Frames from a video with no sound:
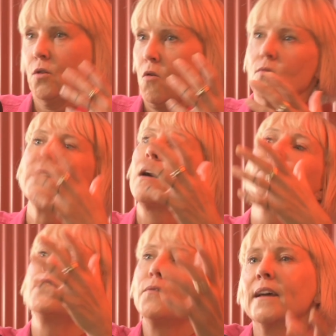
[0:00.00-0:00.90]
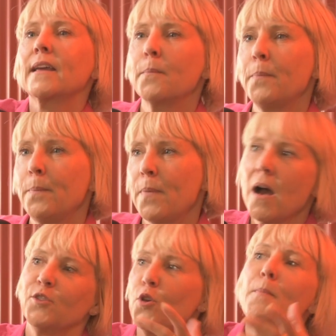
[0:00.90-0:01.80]
on s'en va vers quelque
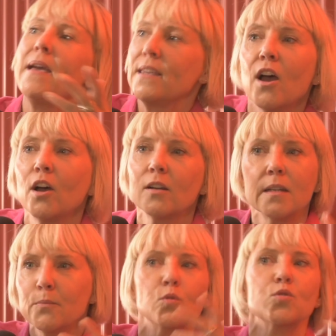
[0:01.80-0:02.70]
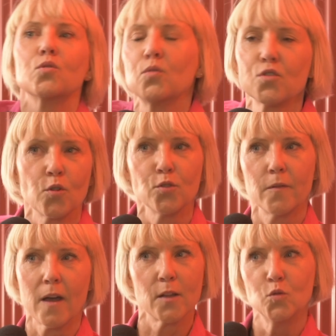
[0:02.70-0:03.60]
part de meilleur, les beaux oh, jours sont
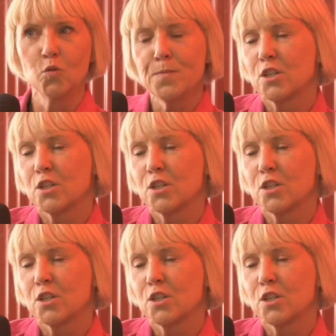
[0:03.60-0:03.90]
devant nous.